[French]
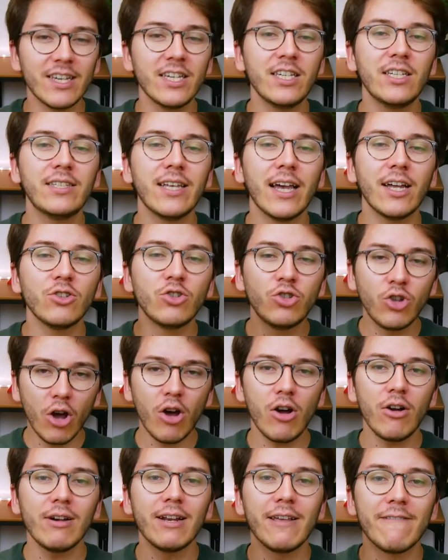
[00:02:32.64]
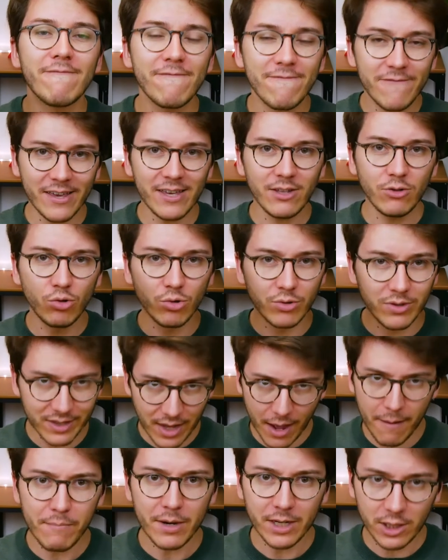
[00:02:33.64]
ils adorent l'effet de
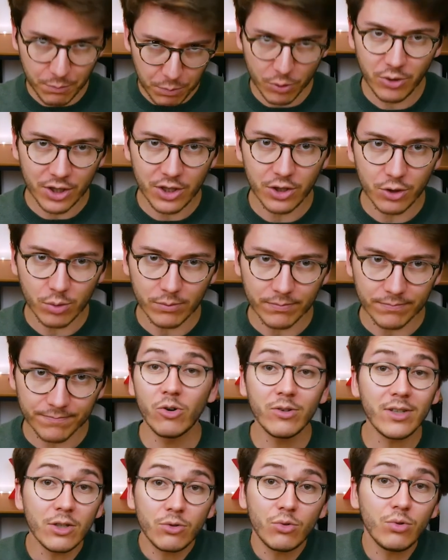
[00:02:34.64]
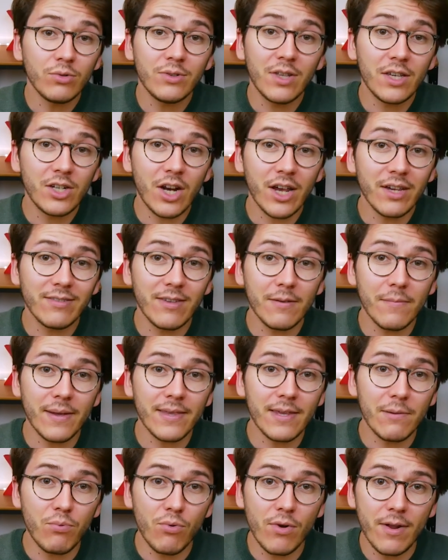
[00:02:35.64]
simple exposition. On a tous déjà été
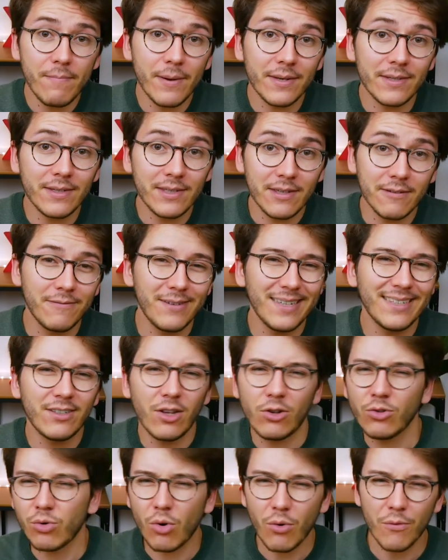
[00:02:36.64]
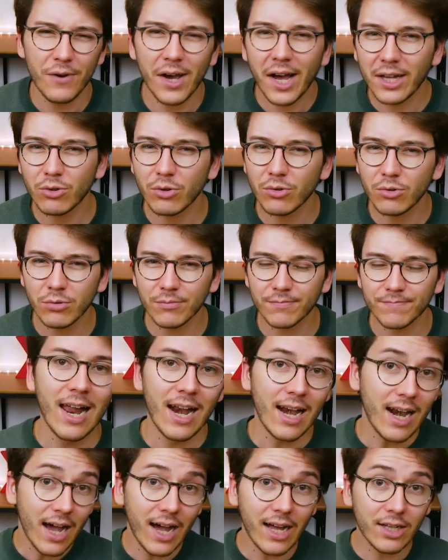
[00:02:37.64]
manipulés par cet effet sans trop faire attention. La